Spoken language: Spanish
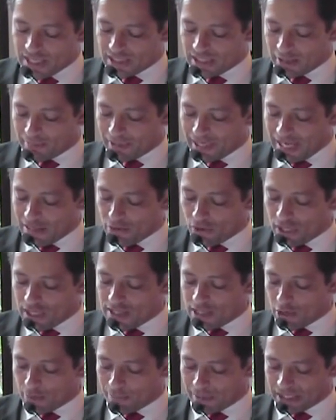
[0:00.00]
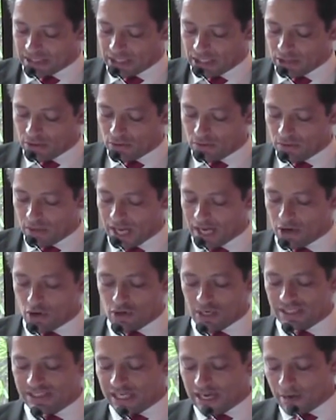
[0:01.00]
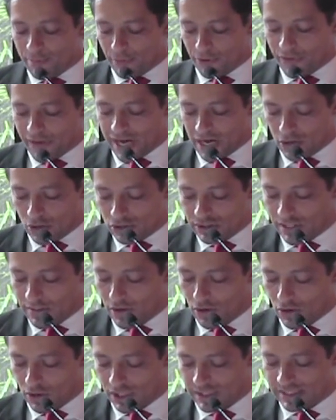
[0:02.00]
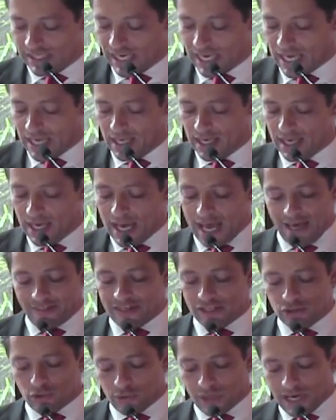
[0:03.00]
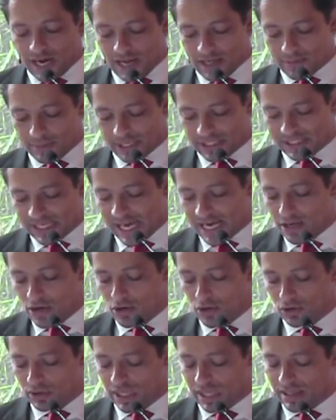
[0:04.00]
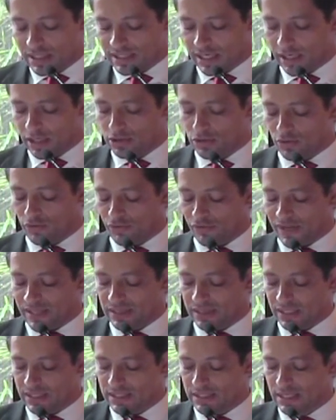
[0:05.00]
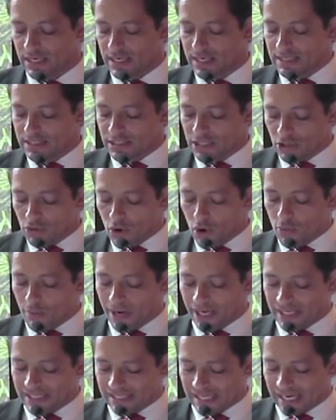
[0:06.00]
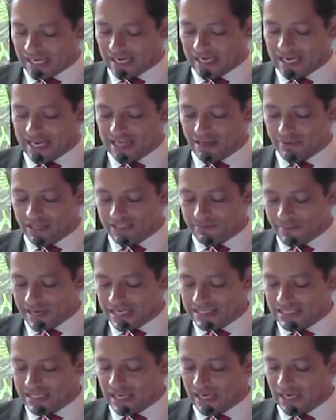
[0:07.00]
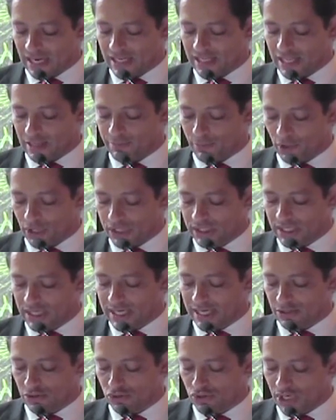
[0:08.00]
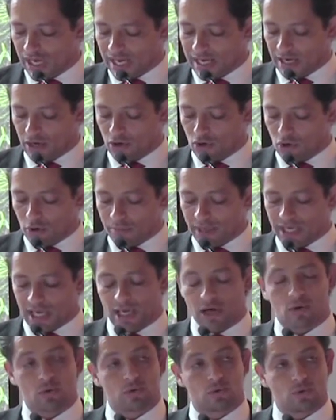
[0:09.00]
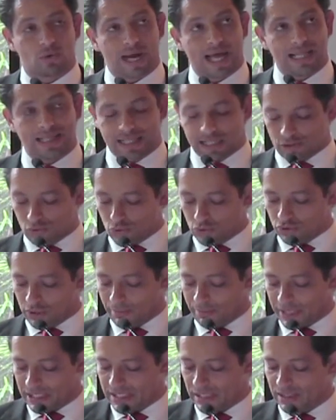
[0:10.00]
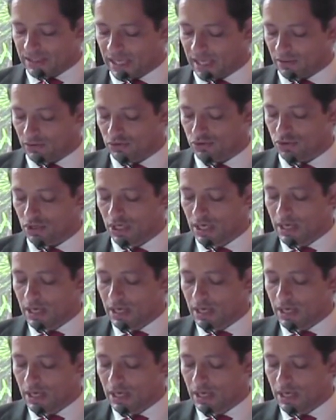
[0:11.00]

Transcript: a determinado líder o partido, a conquistar el poder a costa de lo que sea, a destruir al adversario con tal de salir triunfante, sino a humanizar cada vez más la realidad política, social, económica y cultural de sus representados